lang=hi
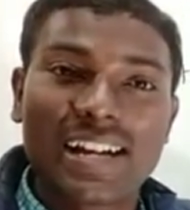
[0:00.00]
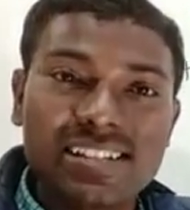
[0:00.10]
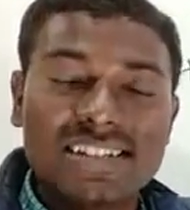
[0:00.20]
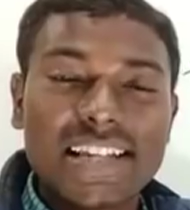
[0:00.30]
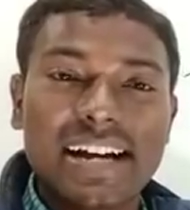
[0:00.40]

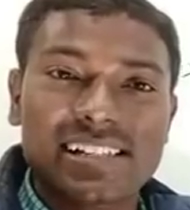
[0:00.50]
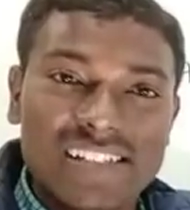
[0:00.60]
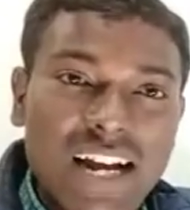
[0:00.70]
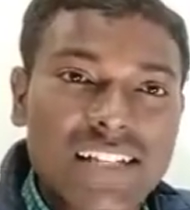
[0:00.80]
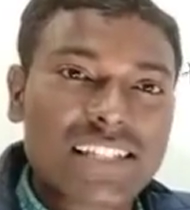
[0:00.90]
अंश
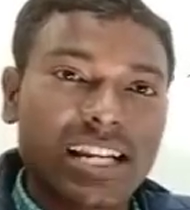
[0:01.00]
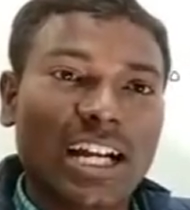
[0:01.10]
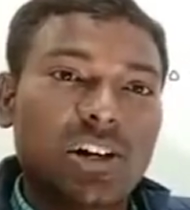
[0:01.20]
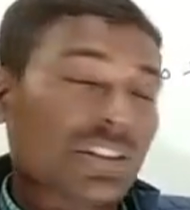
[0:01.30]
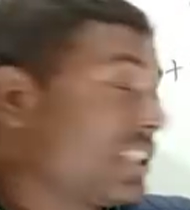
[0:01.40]
अक्षांश
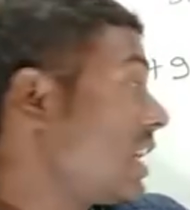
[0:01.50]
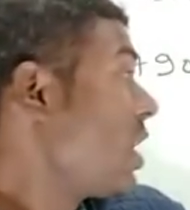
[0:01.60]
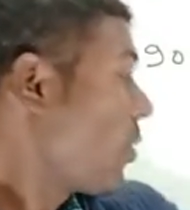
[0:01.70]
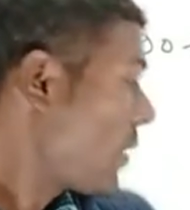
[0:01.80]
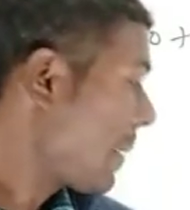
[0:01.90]
रेखा होती है
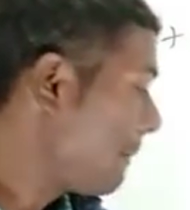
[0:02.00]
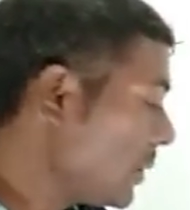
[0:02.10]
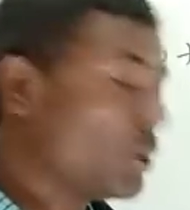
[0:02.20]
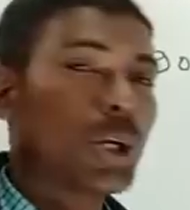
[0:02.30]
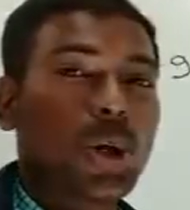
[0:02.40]
वो एक
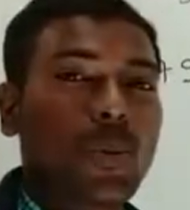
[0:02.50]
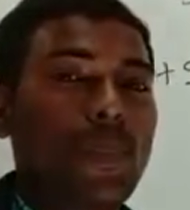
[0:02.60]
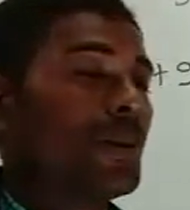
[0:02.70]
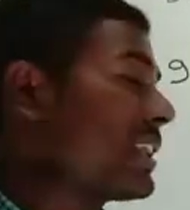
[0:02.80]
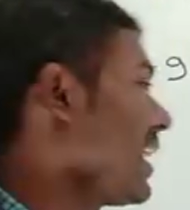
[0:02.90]
बिंदु के रूप
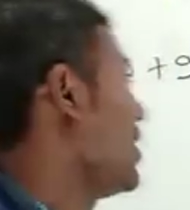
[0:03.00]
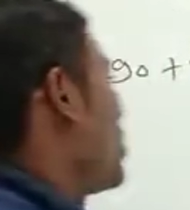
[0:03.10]
में होता है